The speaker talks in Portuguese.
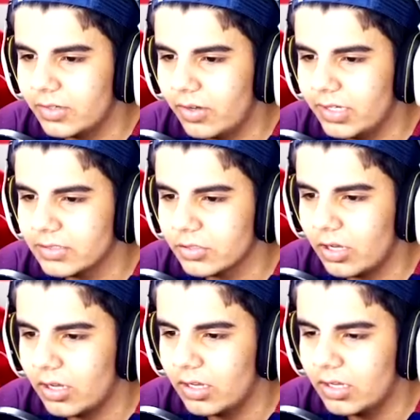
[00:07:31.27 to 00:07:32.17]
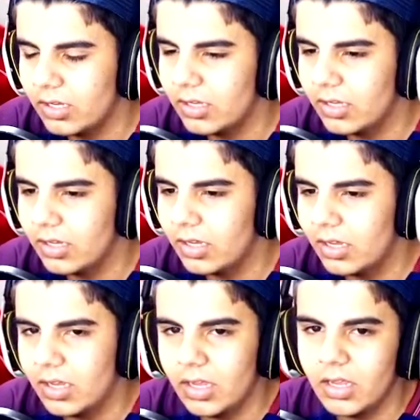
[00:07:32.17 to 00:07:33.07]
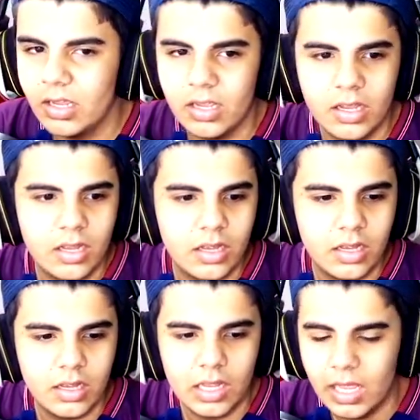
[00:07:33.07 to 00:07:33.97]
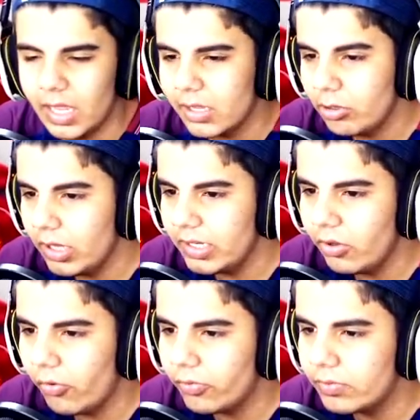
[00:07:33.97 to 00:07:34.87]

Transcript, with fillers: Olha só. Sim. Aquilo ali não.